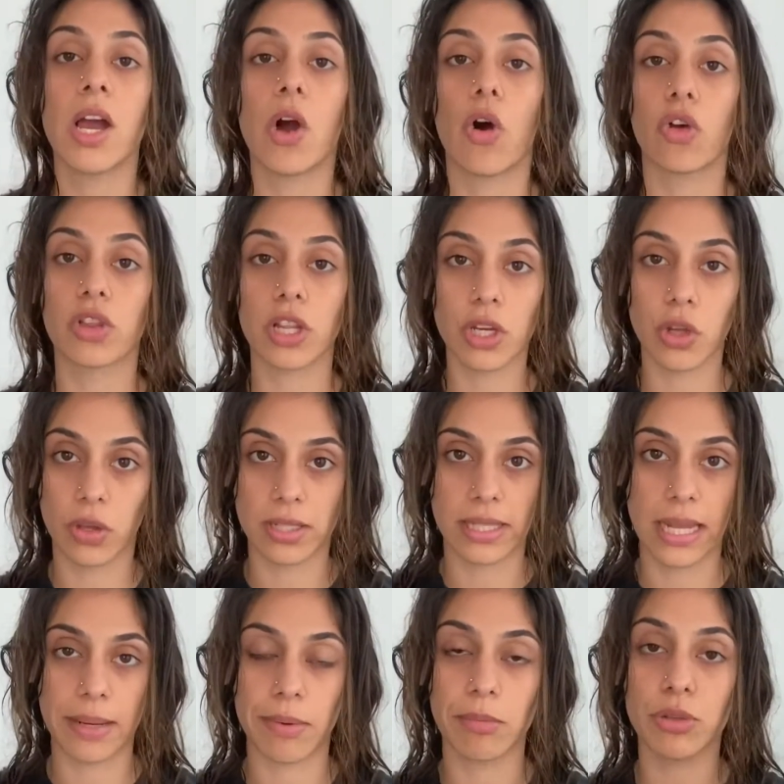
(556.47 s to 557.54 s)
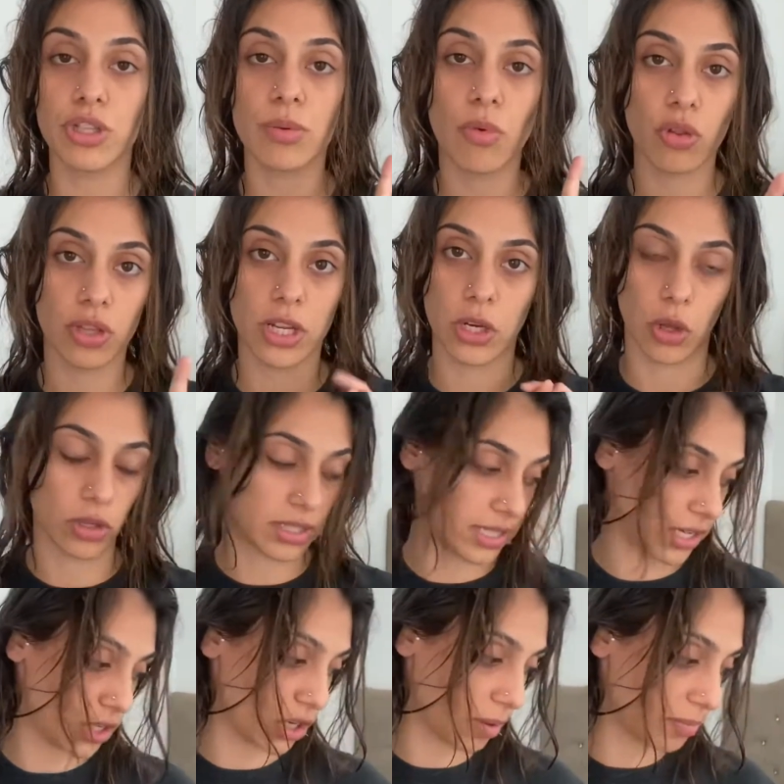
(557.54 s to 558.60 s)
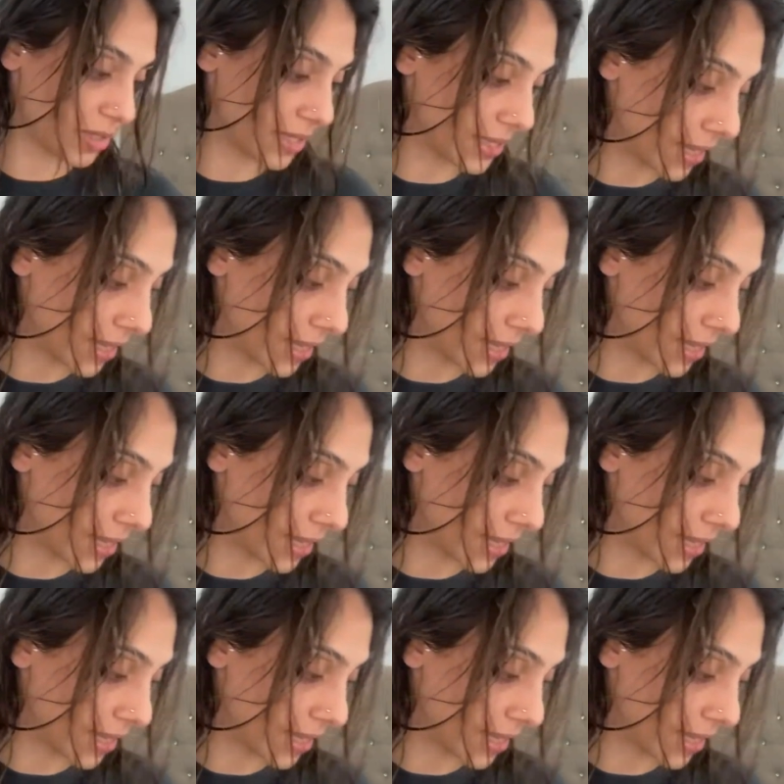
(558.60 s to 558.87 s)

Onları gösterememiştim. Onları göstereceğim size.